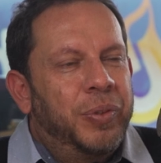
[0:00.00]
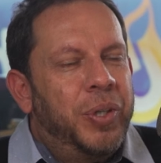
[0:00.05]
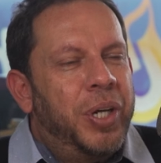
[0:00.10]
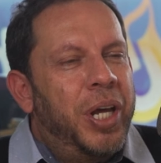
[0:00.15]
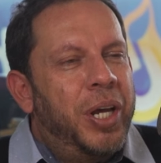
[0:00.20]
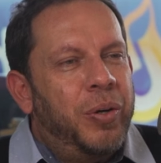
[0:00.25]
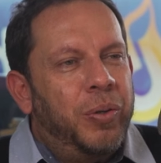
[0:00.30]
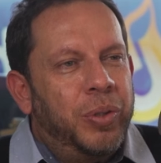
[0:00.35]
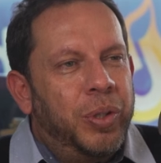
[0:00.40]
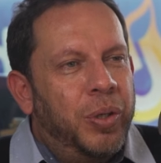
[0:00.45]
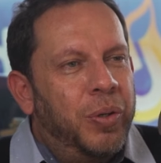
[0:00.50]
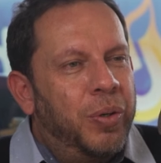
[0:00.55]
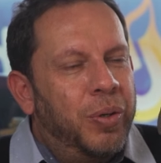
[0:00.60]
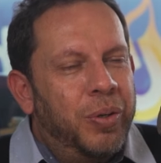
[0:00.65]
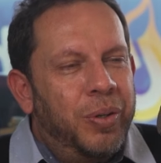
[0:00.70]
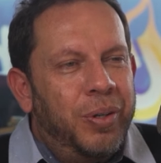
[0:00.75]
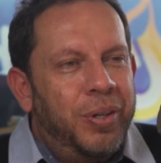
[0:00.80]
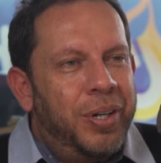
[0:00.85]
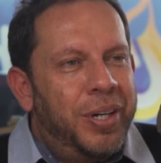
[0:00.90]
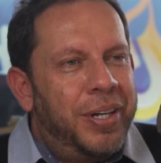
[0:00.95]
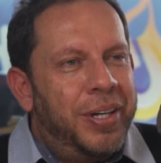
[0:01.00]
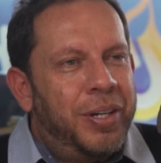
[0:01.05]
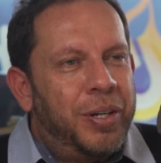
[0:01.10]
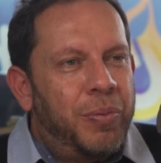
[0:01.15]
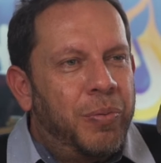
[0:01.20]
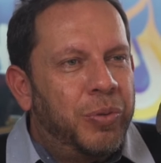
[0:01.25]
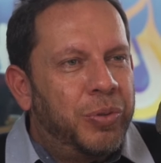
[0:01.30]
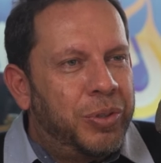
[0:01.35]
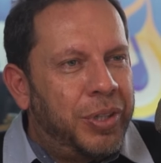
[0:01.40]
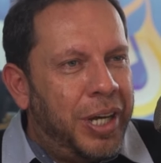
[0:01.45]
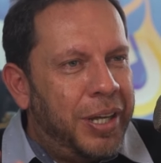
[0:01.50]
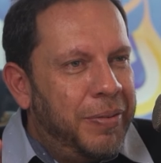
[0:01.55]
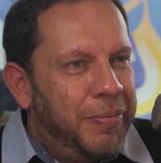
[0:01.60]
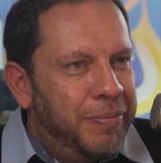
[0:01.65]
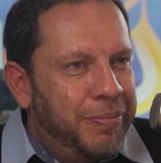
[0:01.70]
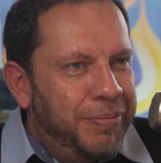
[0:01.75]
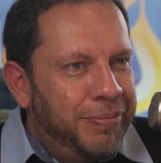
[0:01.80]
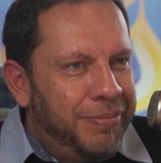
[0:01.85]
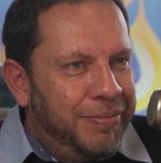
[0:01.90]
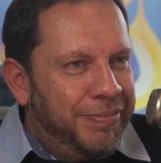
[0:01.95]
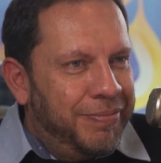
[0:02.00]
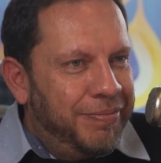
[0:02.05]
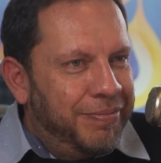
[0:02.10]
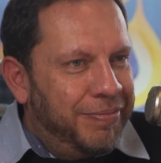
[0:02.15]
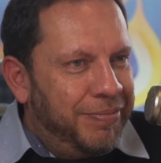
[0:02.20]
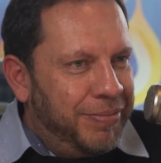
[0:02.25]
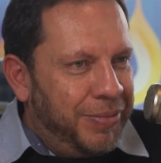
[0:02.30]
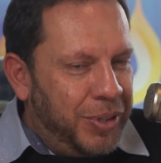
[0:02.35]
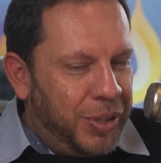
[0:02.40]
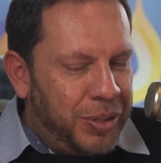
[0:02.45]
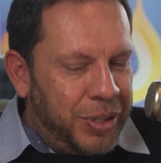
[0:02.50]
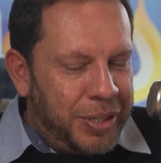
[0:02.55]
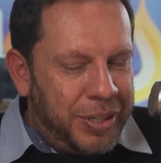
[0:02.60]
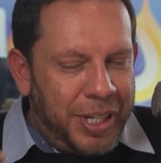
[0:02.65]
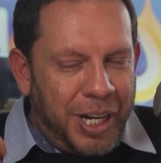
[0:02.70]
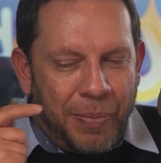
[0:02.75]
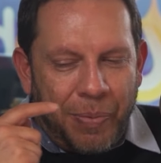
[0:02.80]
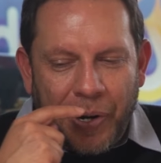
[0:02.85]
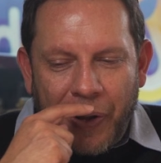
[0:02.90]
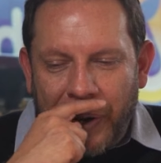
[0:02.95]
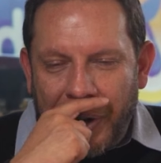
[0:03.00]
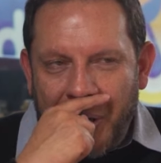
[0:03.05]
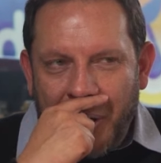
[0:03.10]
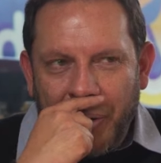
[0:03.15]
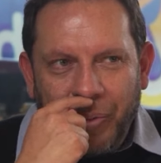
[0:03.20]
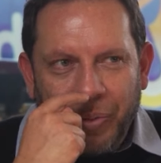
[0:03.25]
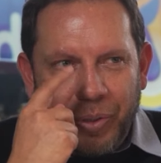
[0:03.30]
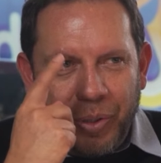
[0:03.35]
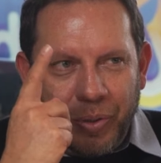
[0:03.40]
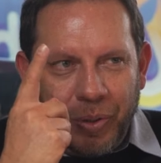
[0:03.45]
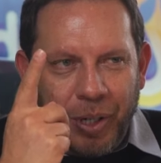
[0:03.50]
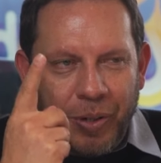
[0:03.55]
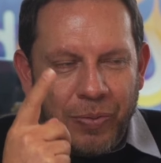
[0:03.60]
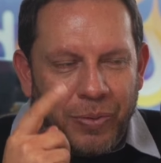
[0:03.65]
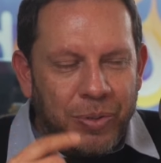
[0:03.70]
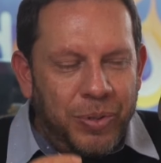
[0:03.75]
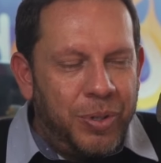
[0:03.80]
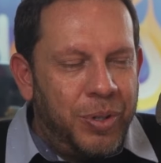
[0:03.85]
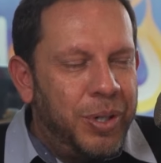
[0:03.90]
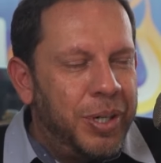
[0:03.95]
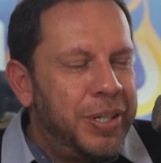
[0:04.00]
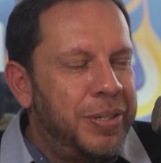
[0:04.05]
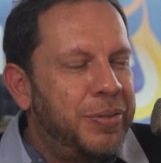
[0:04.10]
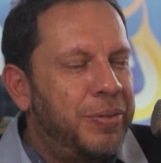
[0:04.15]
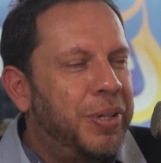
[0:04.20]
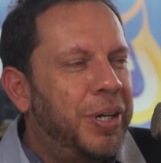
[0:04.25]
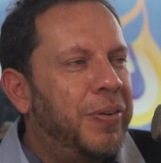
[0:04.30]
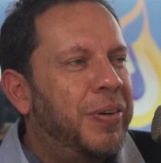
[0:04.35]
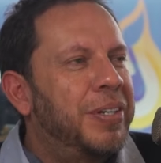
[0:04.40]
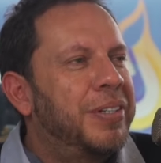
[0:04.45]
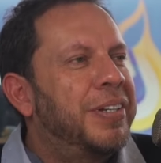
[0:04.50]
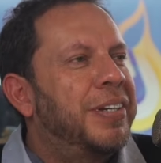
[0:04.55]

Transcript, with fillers: ejecutivo eh, como usted, no sé si la palabra ejecutivo le funciona en su cabeza,